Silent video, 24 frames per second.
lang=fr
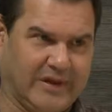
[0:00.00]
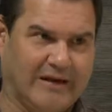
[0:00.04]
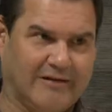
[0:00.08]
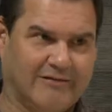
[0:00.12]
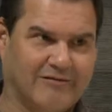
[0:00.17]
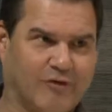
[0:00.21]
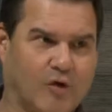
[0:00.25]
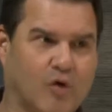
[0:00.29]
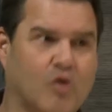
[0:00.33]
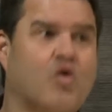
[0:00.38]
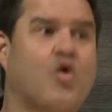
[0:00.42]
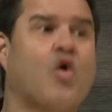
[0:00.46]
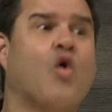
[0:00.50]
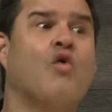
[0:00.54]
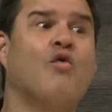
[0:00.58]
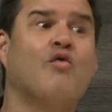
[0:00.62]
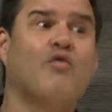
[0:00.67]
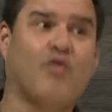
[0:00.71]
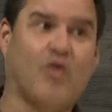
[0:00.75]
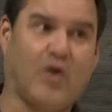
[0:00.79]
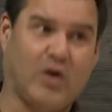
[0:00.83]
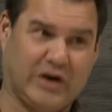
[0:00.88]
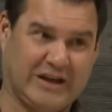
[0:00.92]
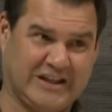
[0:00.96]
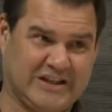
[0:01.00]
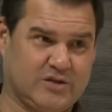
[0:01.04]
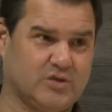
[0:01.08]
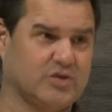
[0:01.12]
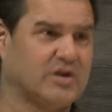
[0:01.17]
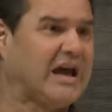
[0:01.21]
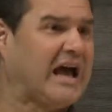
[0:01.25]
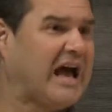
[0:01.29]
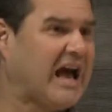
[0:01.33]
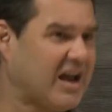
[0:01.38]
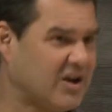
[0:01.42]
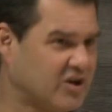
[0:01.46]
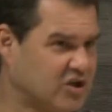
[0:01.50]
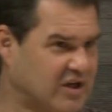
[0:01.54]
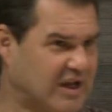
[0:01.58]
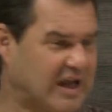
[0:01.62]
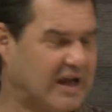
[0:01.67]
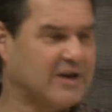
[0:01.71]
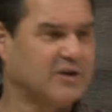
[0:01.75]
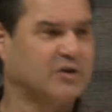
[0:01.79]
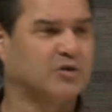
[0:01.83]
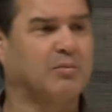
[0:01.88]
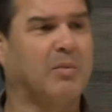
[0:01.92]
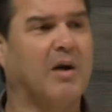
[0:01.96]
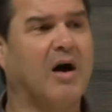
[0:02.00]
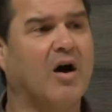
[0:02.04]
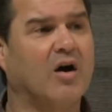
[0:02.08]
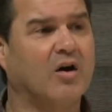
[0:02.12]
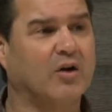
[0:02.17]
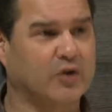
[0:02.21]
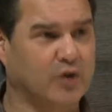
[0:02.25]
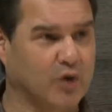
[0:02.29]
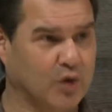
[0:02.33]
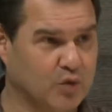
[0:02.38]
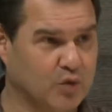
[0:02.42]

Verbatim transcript: fond, covoiturage, transport qu'il y a